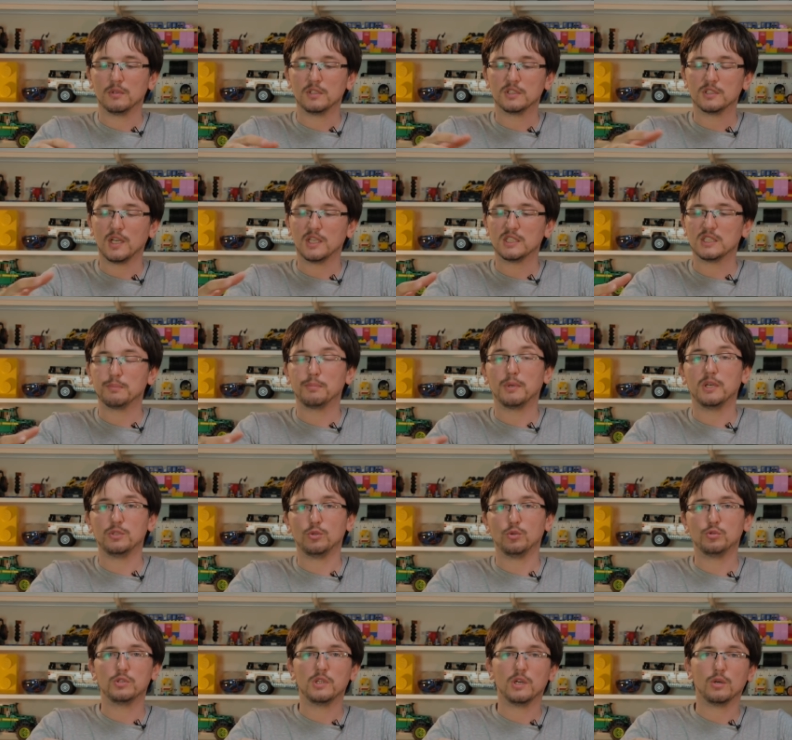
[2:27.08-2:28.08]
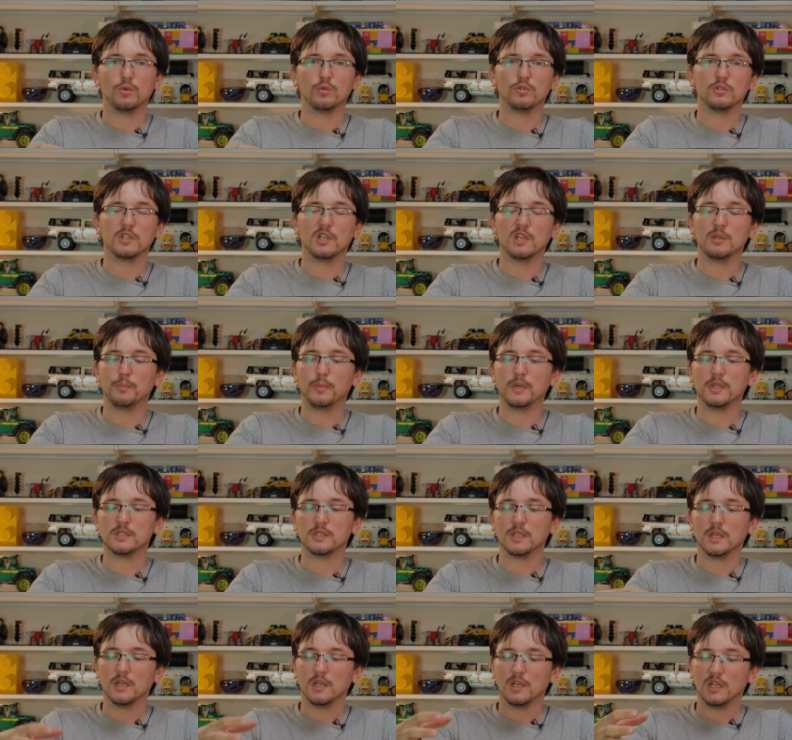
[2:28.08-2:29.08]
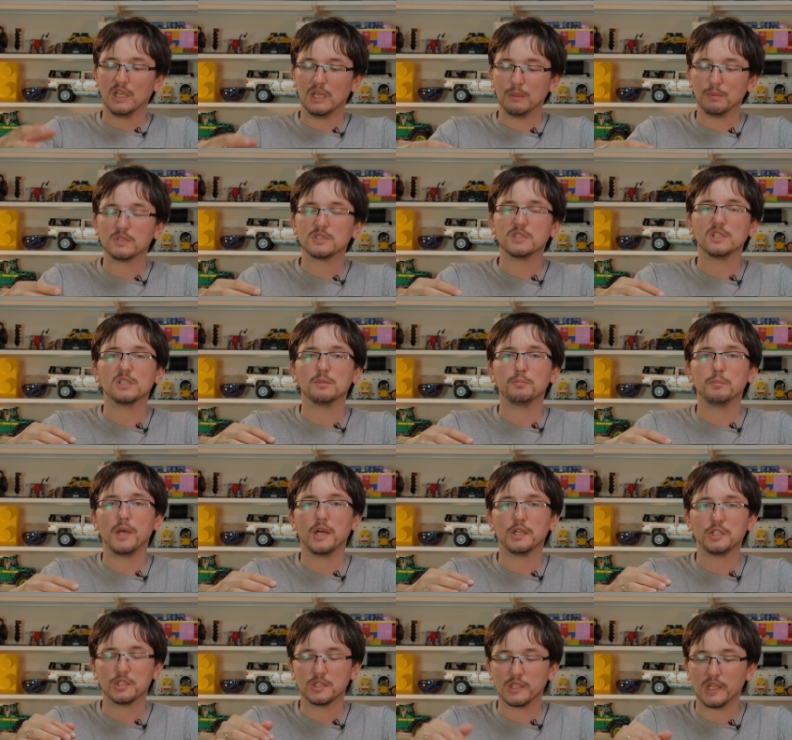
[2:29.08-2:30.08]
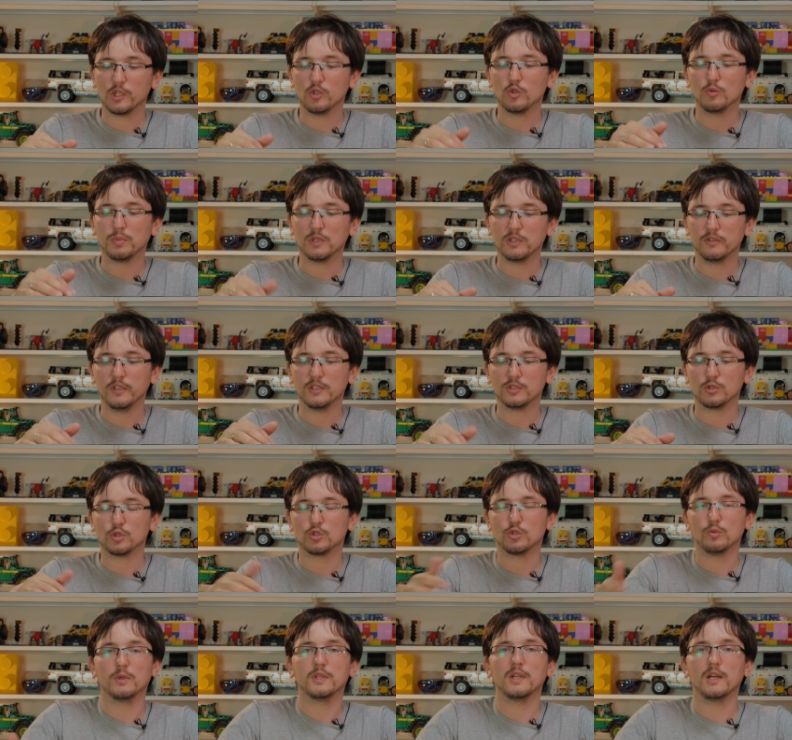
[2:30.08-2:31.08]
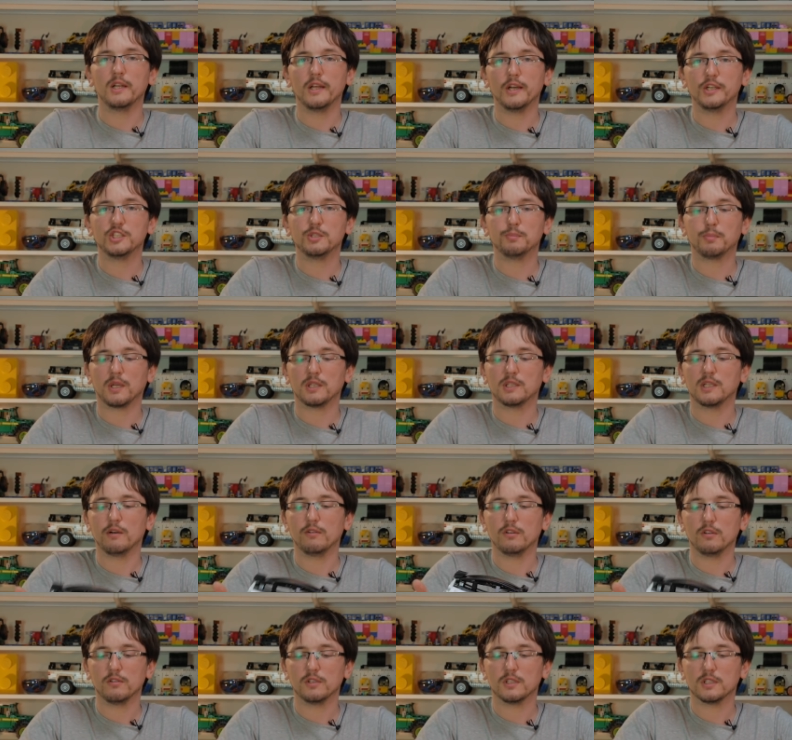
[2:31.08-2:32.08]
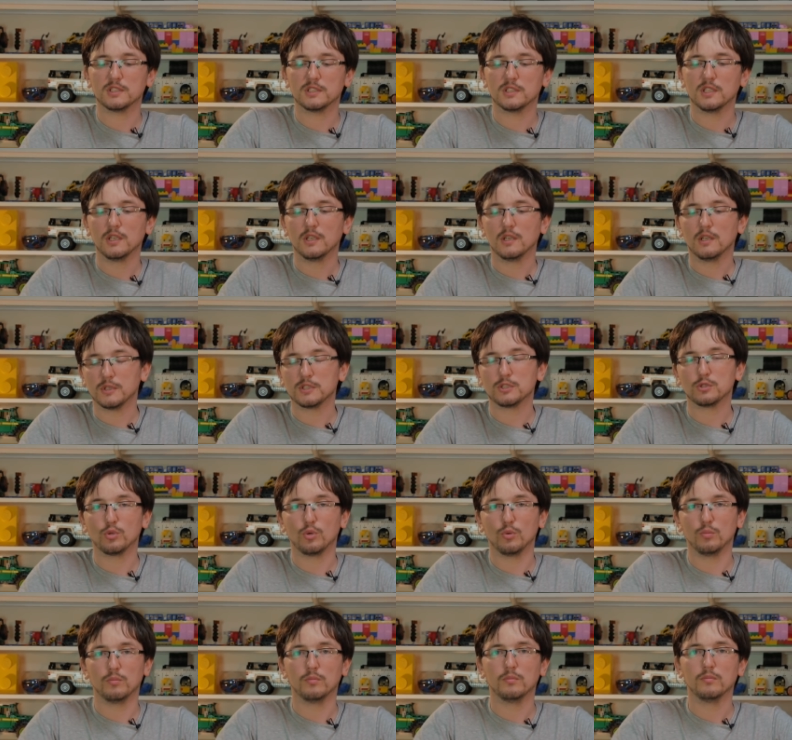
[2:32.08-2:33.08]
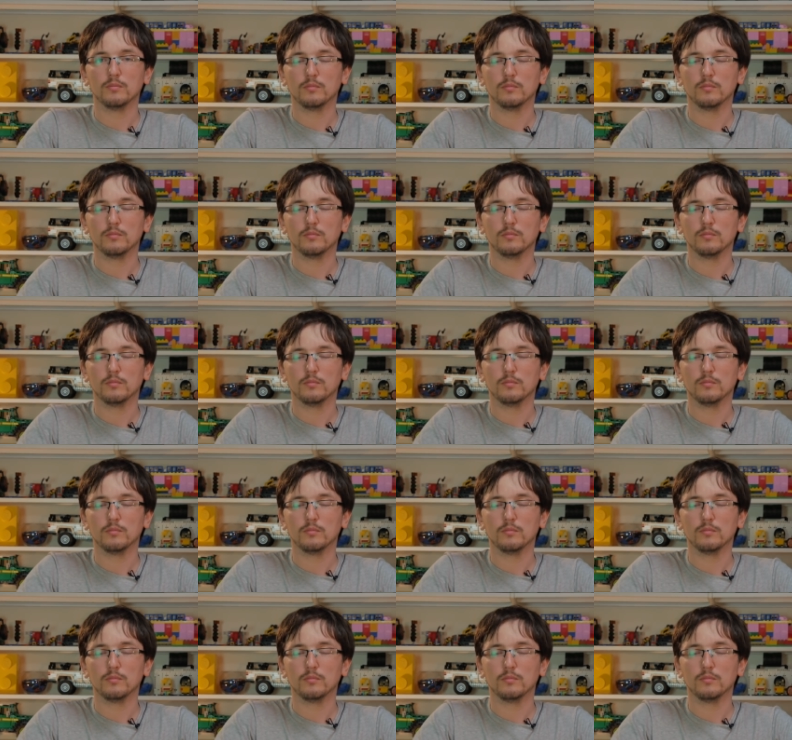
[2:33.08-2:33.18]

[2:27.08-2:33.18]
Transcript: не знаю, запаску сюда какую-нибудь налепить, либо сделать мягче заднюю подвеску, чтобы она легче продавливалась мостом.